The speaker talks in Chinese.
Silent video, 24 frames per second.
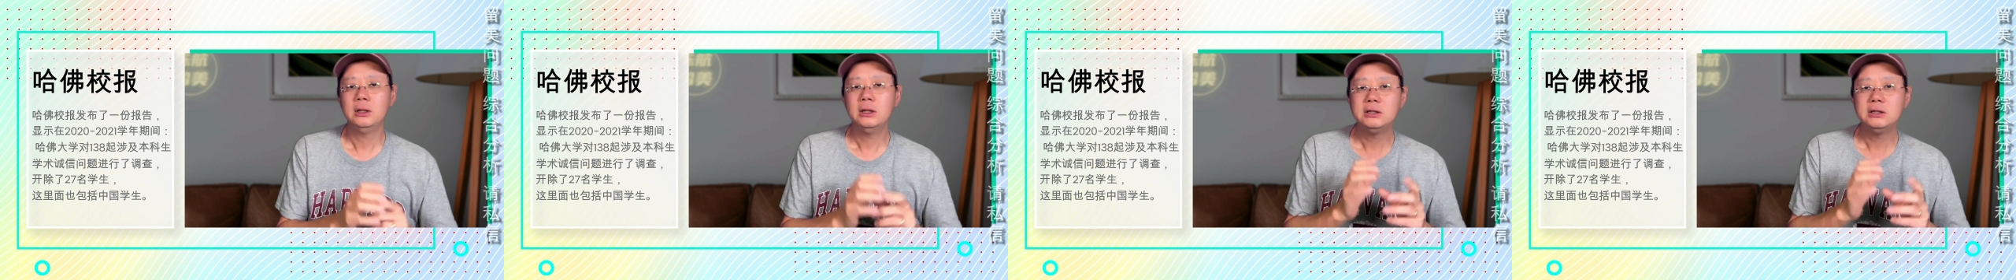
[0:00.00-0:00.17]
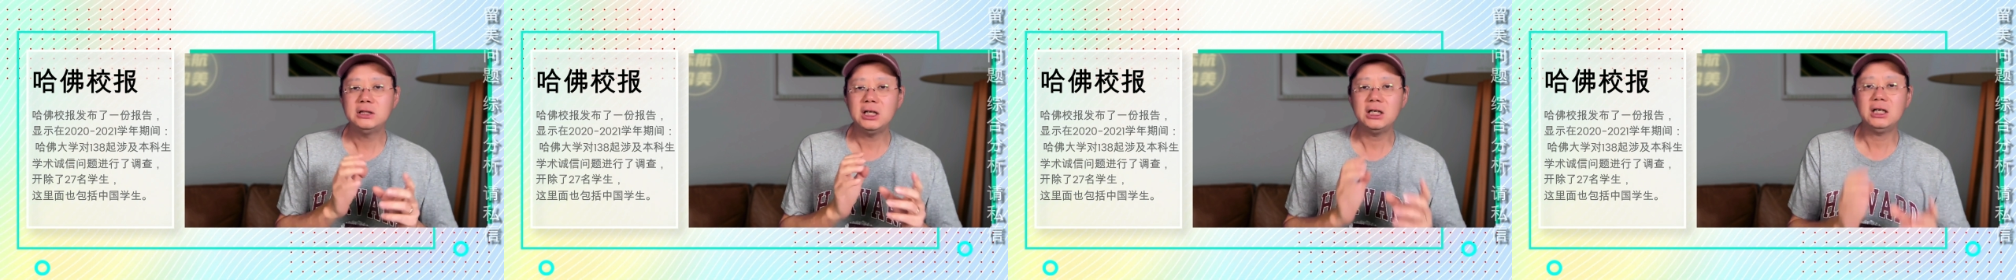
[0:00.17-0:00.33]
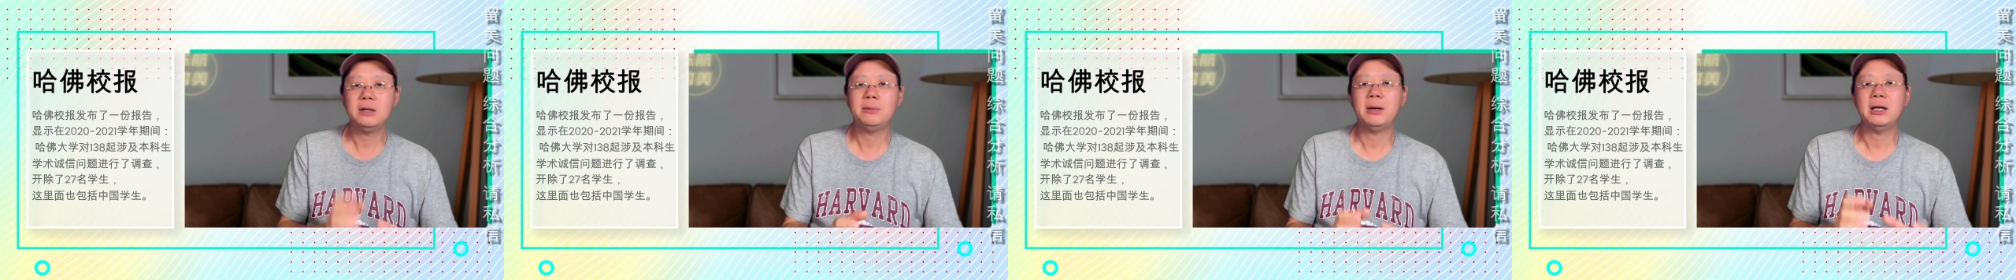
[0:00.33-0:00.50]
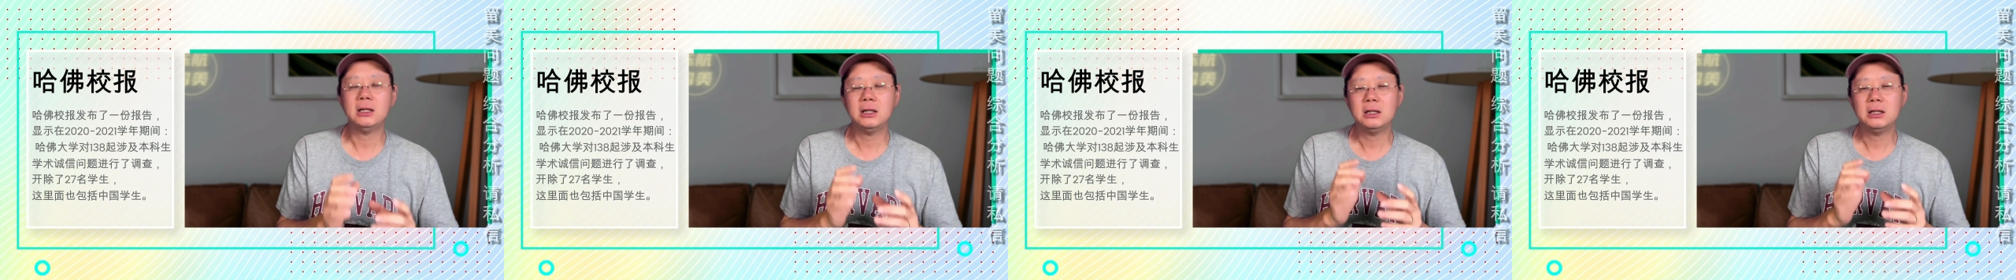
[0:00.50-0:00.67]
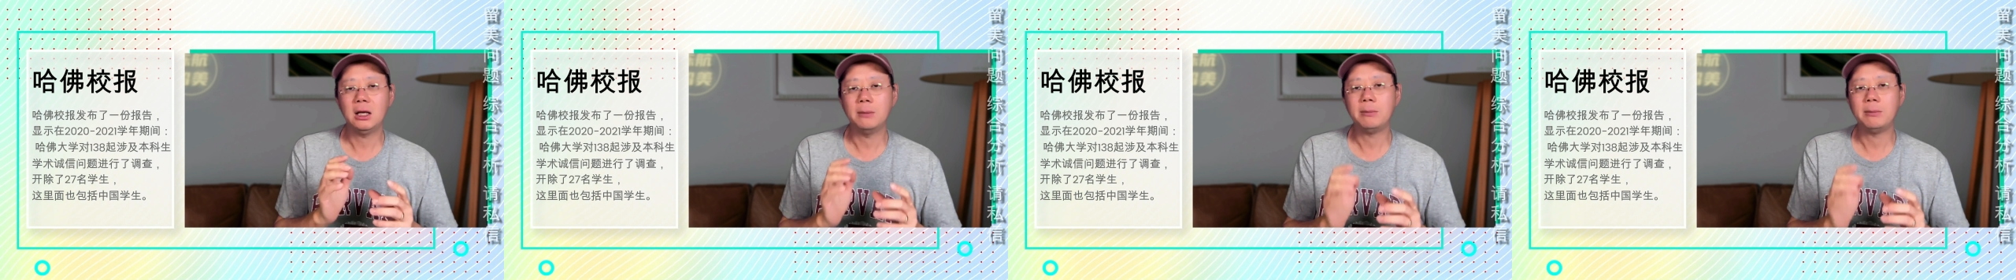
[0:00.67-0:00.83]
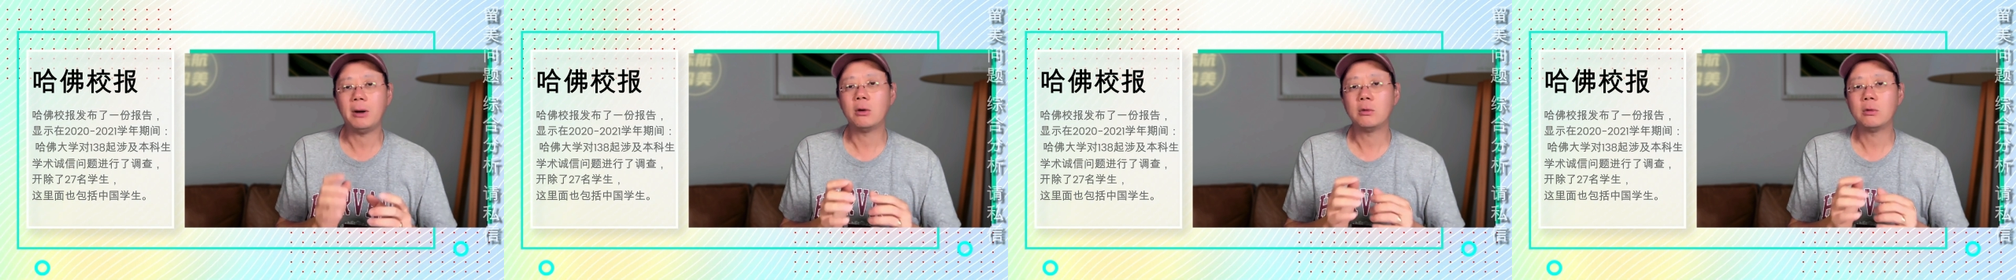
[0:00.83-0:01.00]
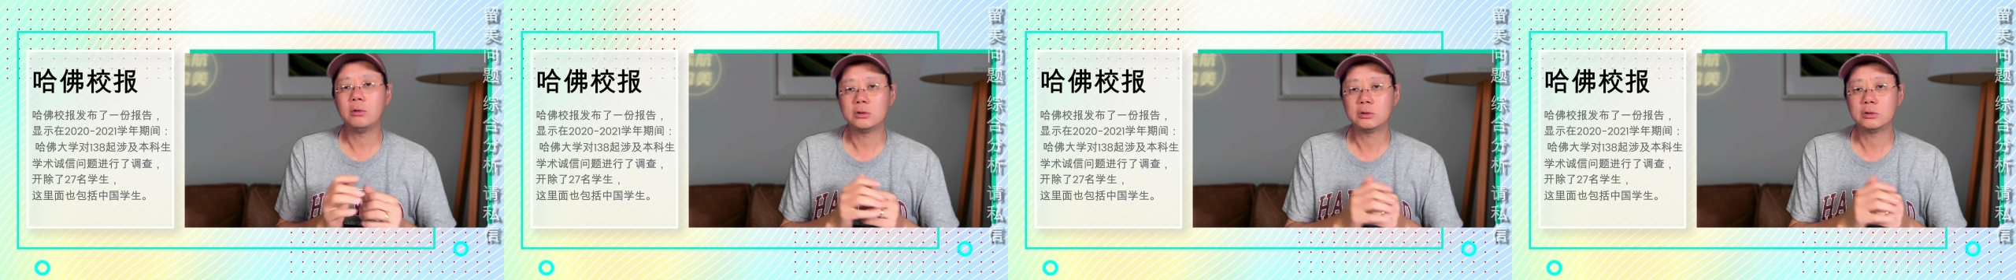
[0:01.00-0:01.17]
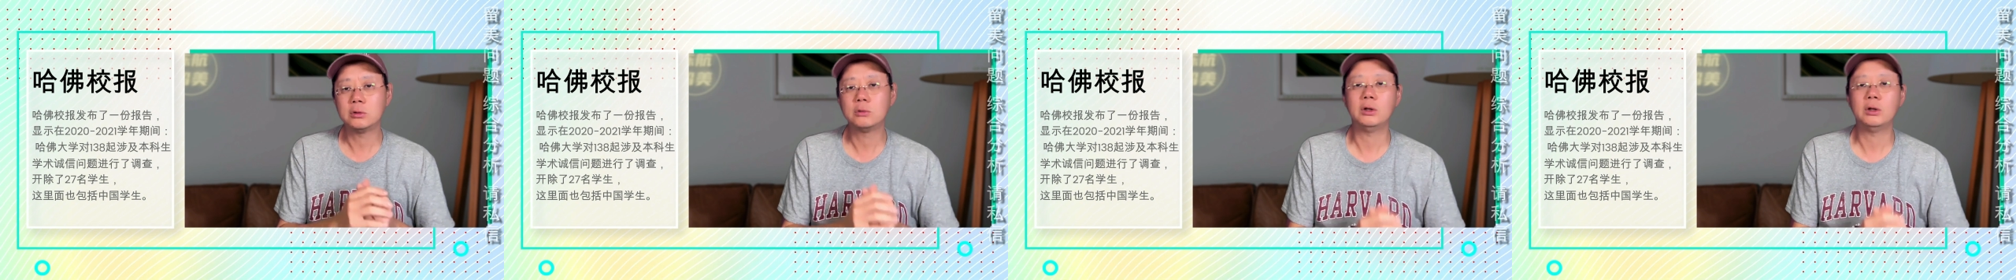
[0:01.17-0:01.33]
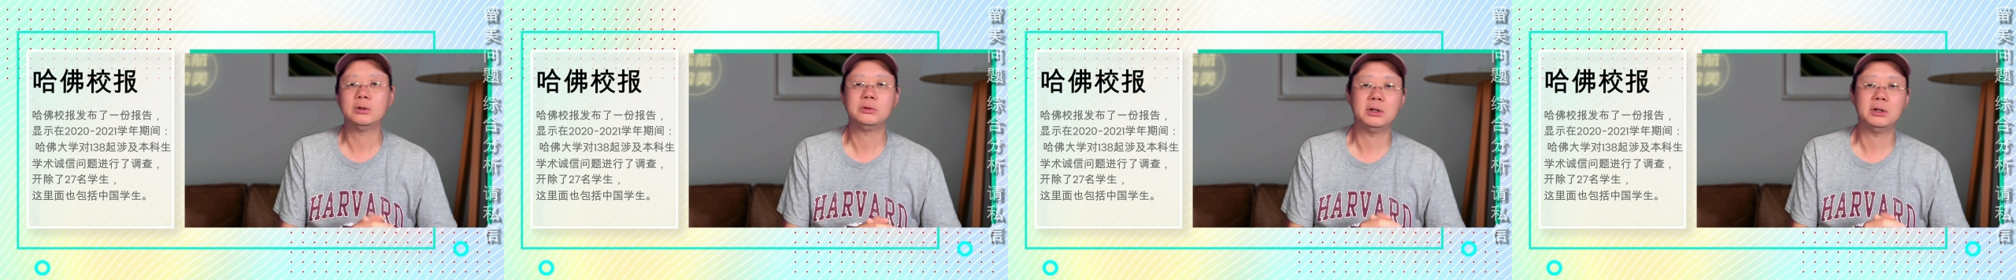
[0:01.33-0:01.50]
这里边呢也包括
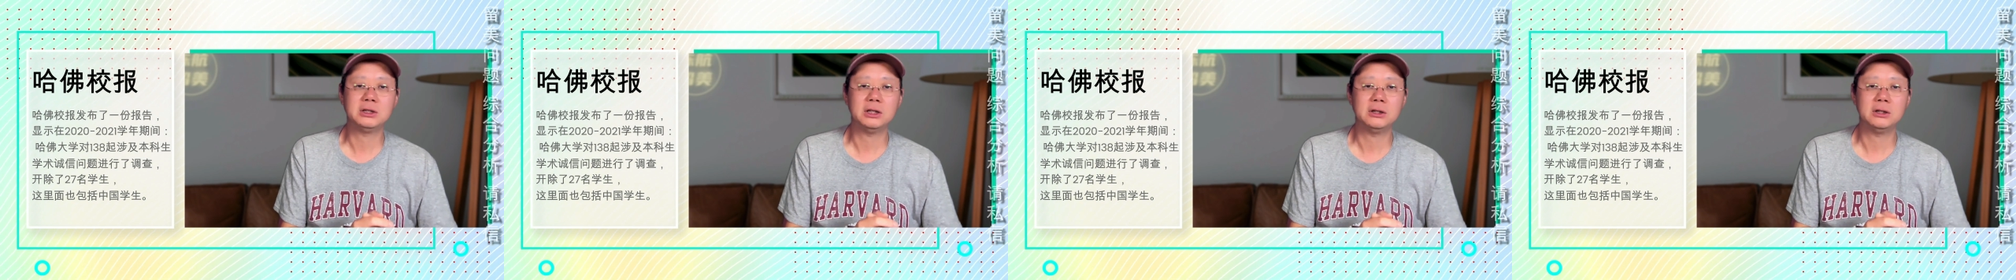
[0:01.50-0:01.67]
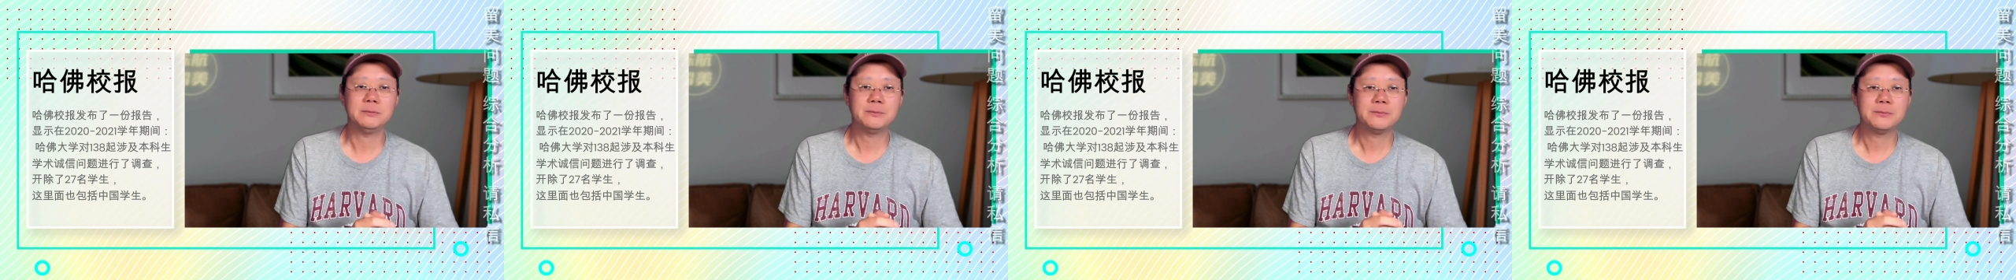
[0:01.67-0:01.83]
中国学生。